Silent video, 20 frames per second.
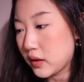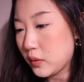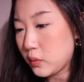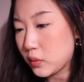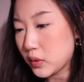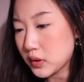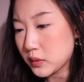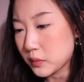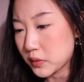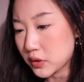哎，
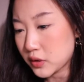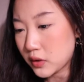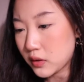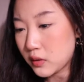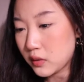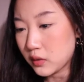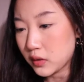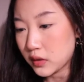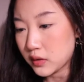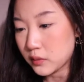我怎么
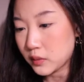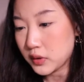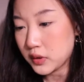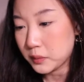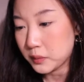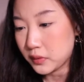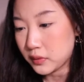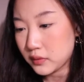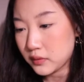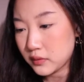臭了？我怎
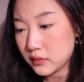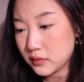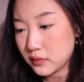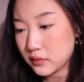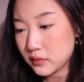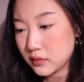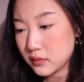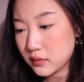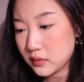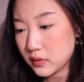么？
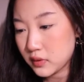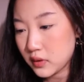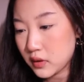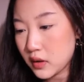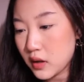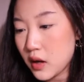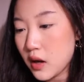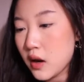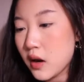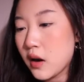
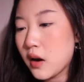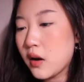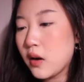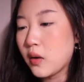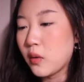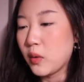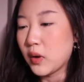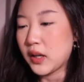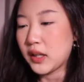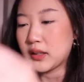哦，
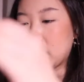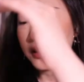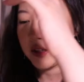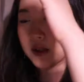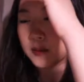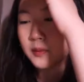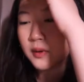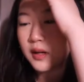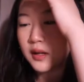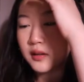我来大
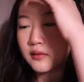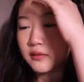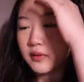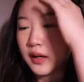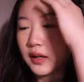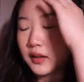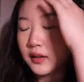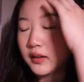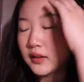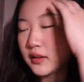姨妈了，
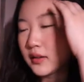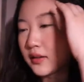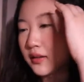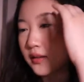完了。